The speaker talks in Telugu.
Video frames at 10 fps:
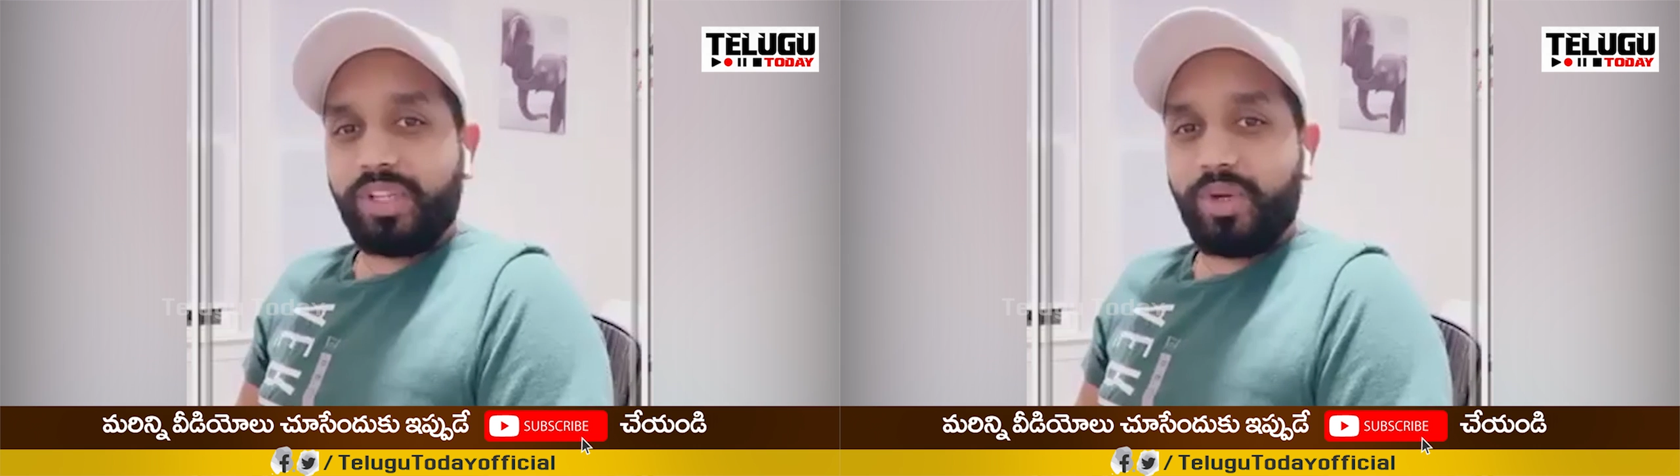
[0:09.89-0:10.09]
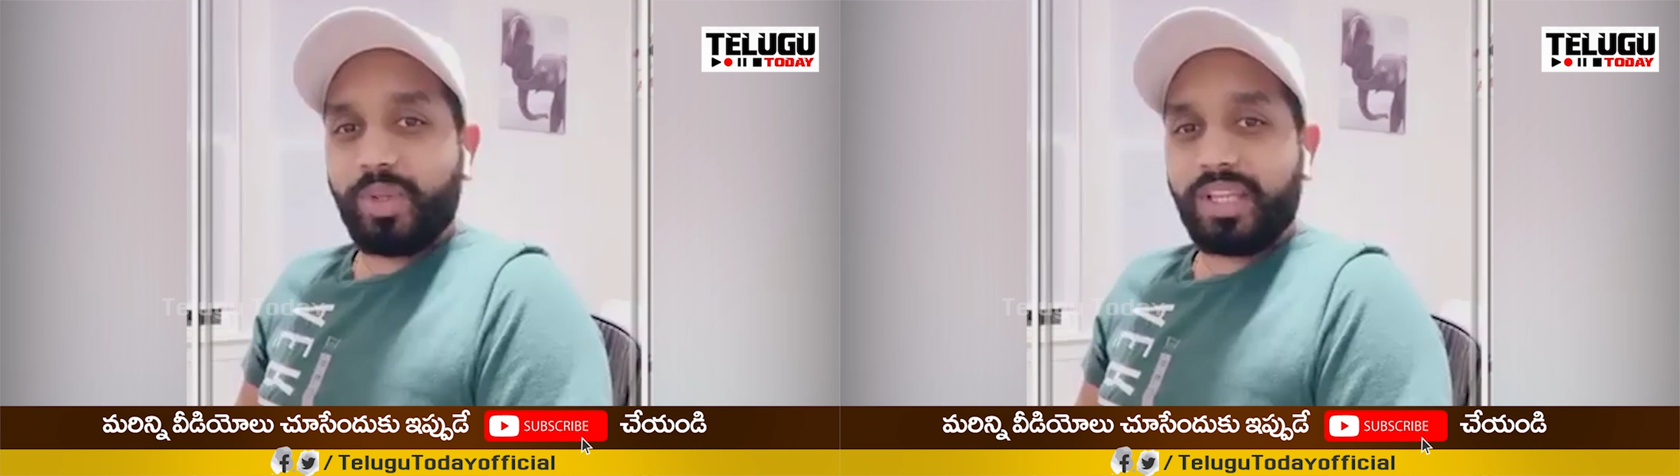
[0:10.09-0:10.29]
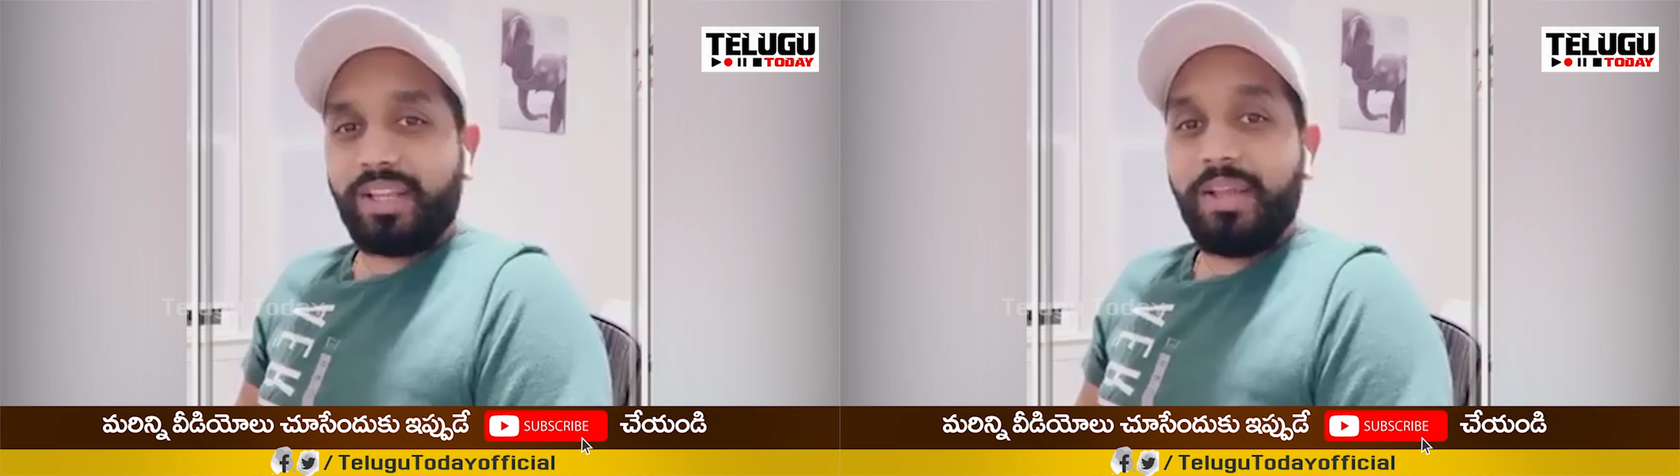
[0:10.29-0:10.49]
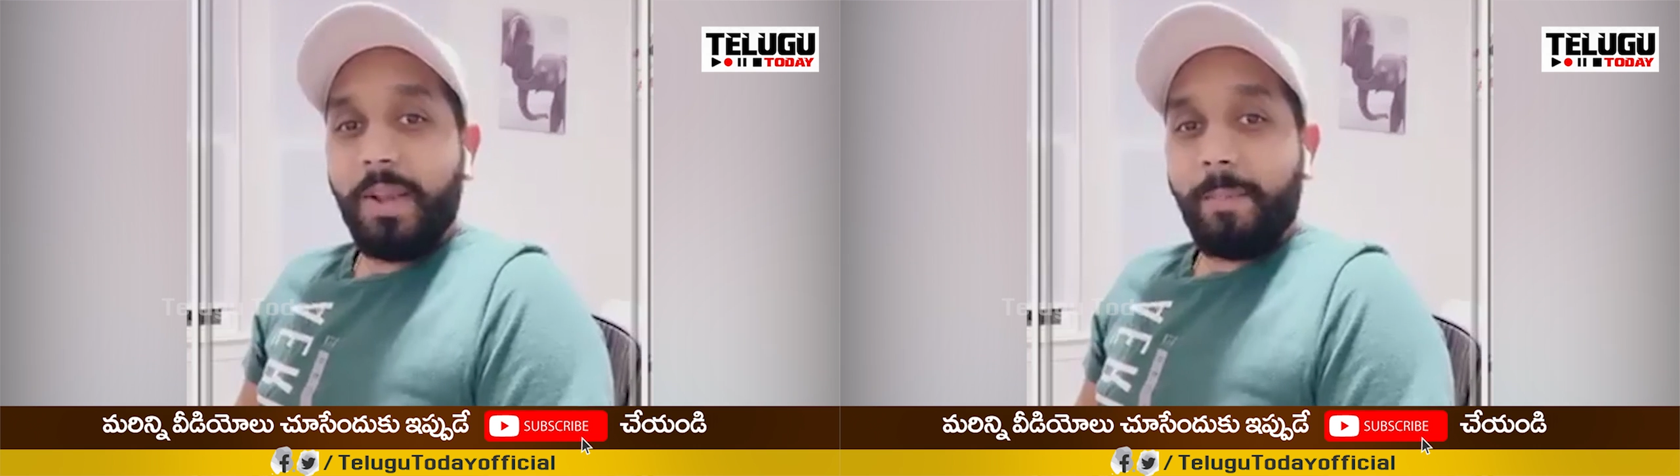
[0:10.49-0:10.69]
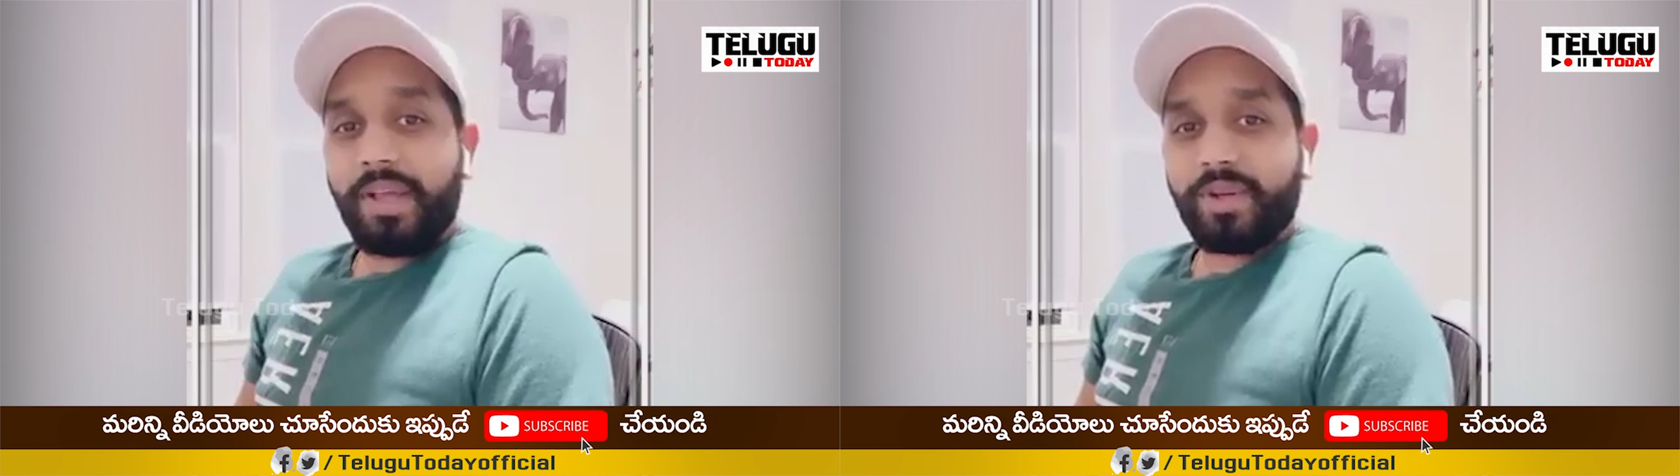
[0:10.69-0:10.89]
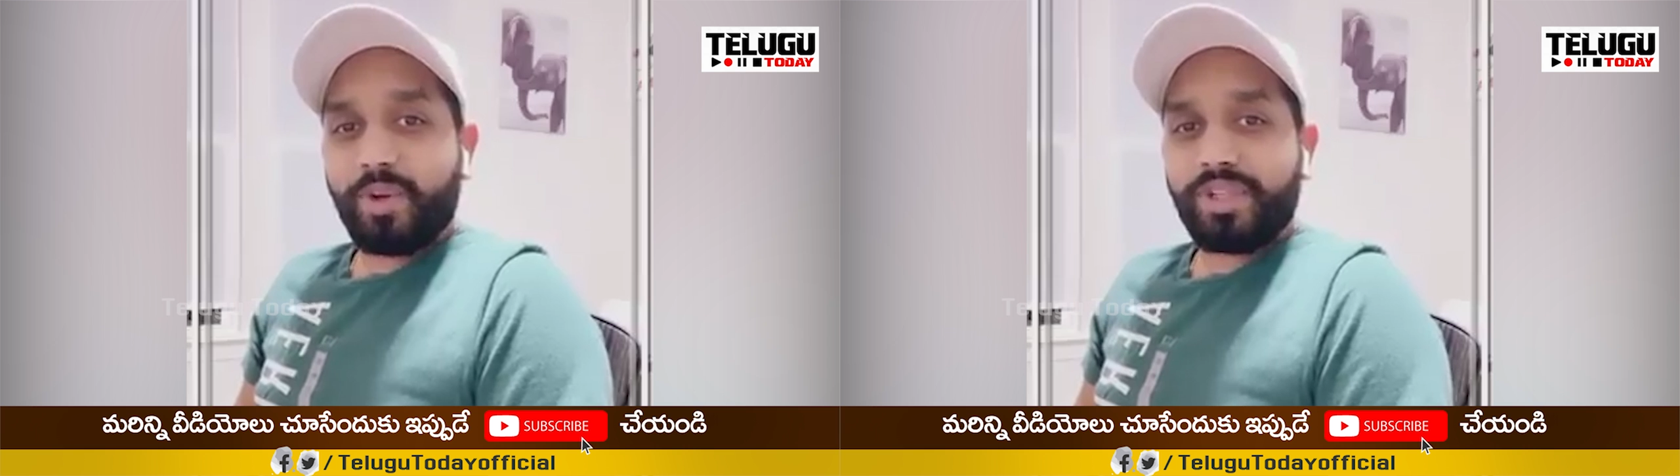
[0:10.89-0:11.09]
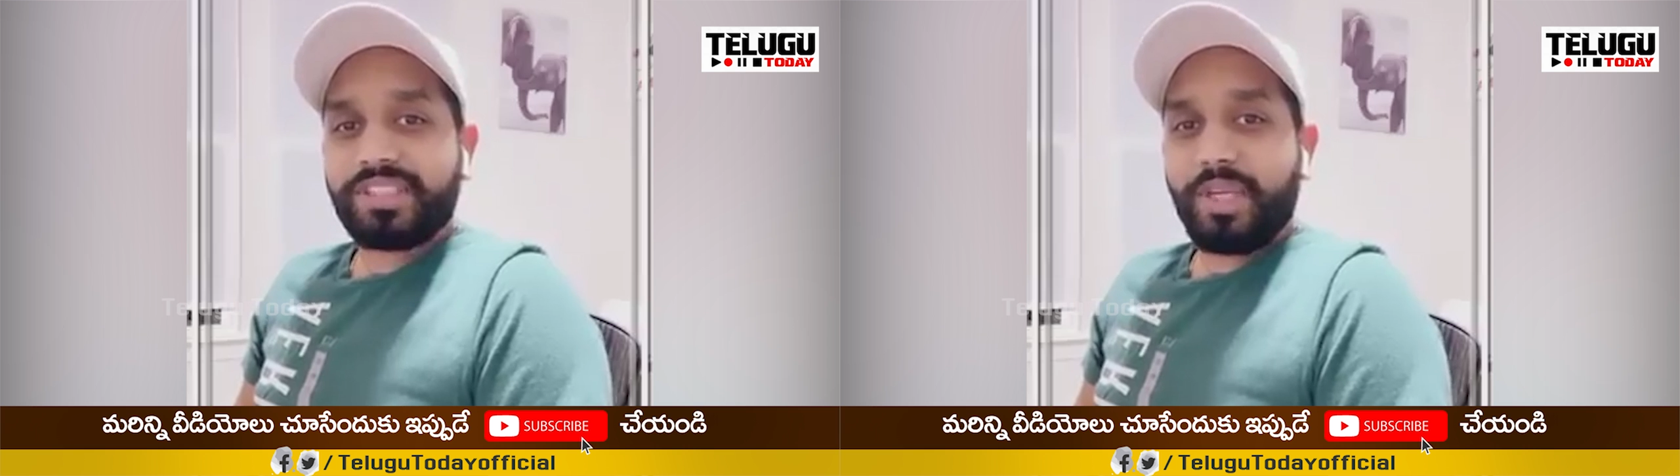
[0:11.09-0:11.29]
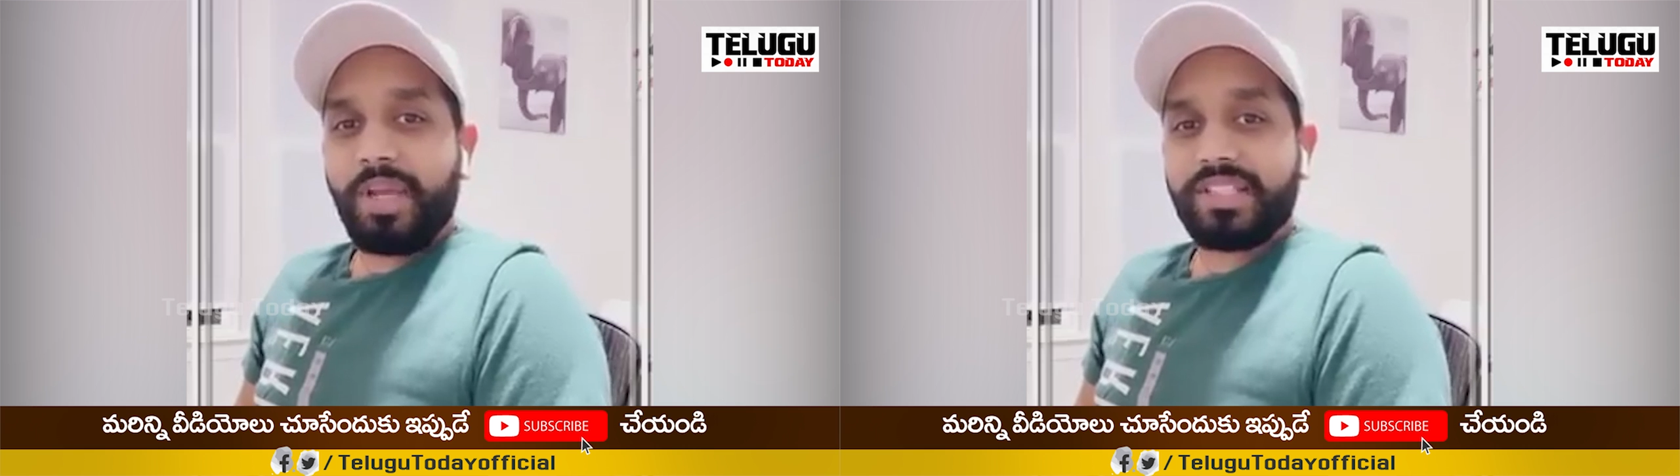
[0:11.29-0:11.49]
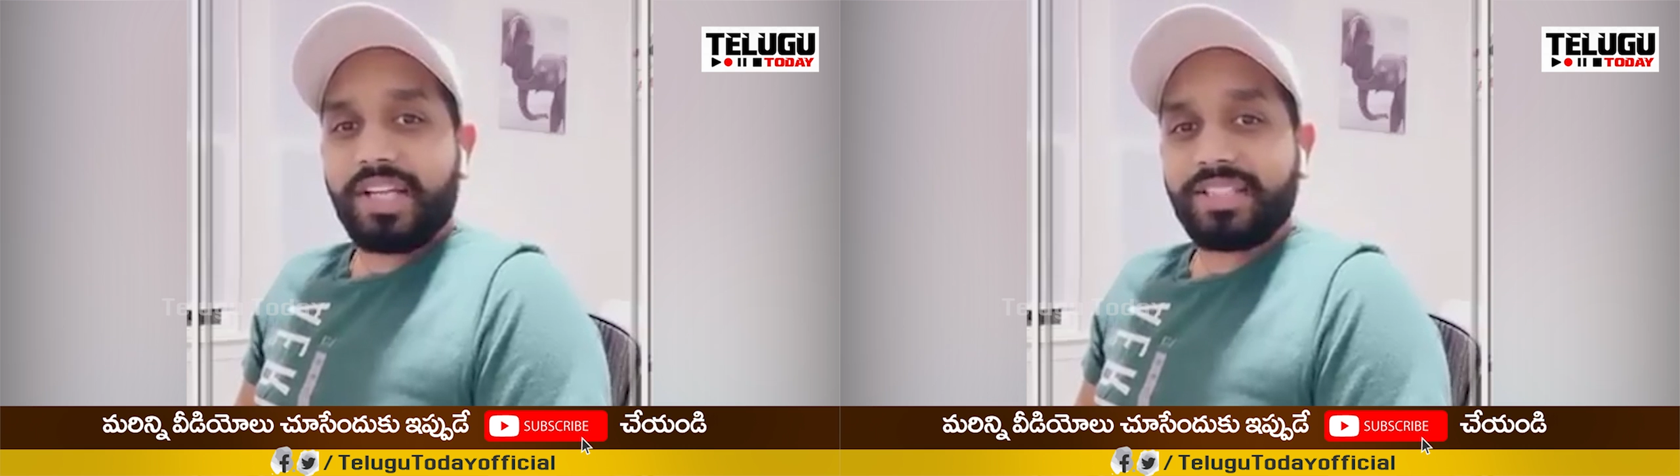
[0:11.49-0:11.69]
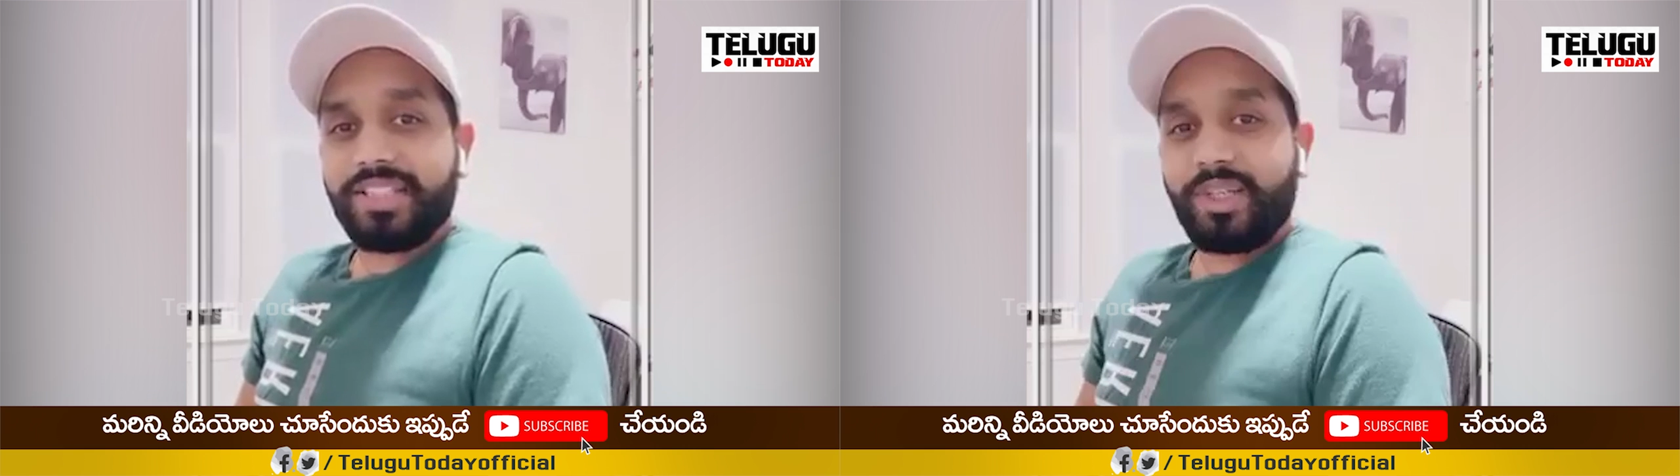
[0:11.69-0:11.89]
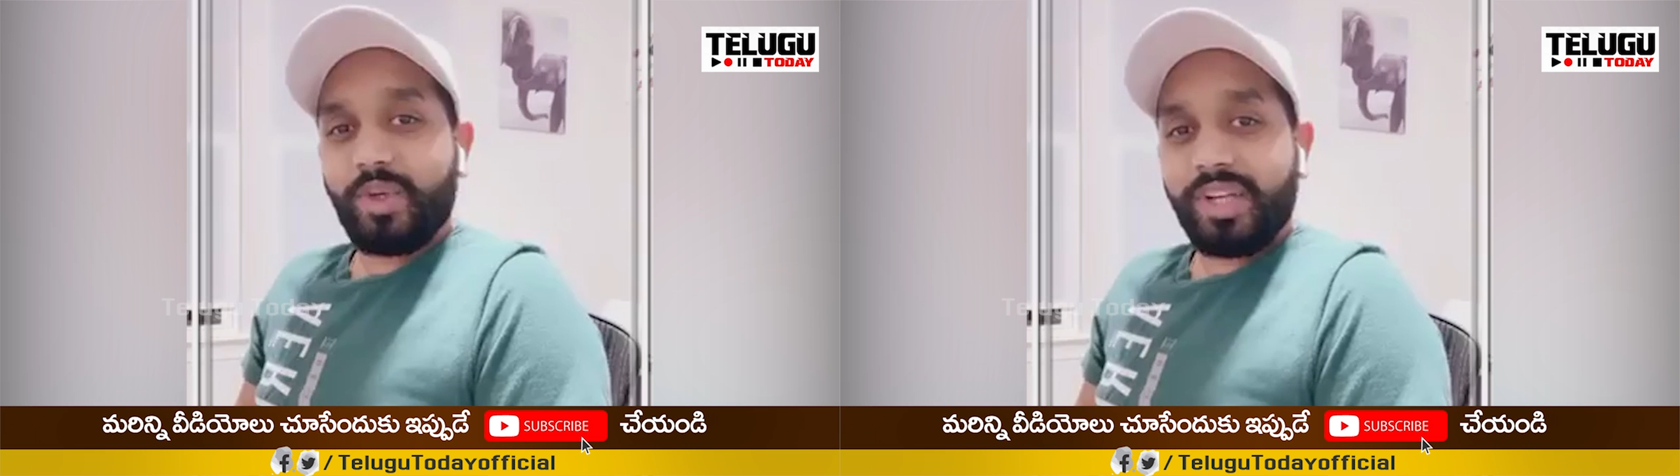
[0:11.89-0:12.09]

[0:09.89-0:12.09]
నోడికి పదకొండు సిబిఐ ఛార్జ్షీట్లు